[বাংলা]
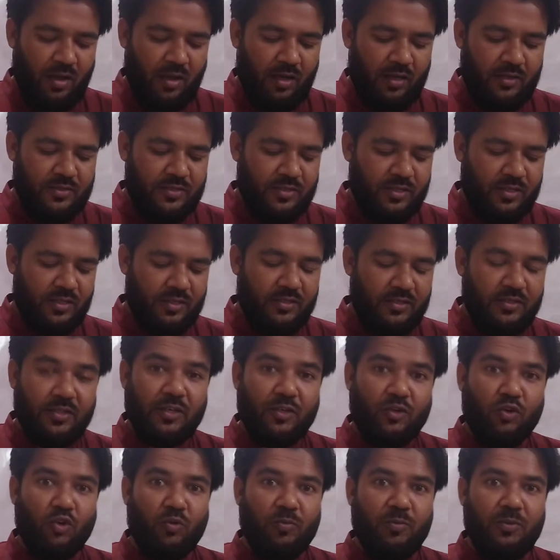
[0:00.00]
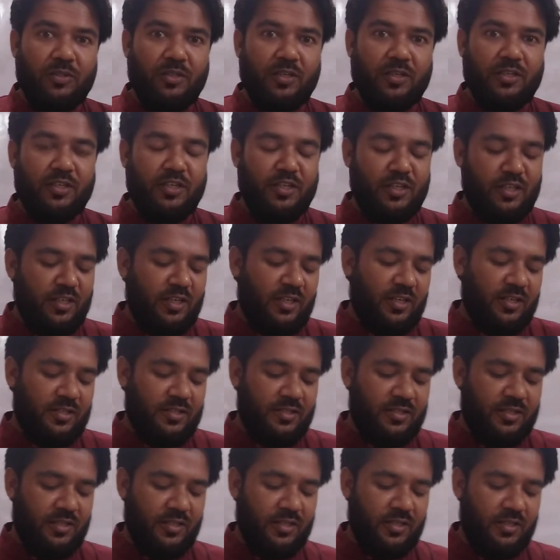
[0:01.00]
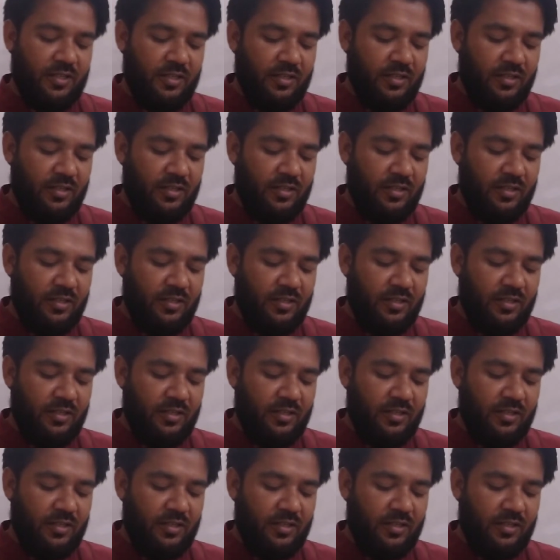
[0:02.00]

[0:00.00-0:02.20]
আজকে যে কবিতাটি নিয়ে আসছি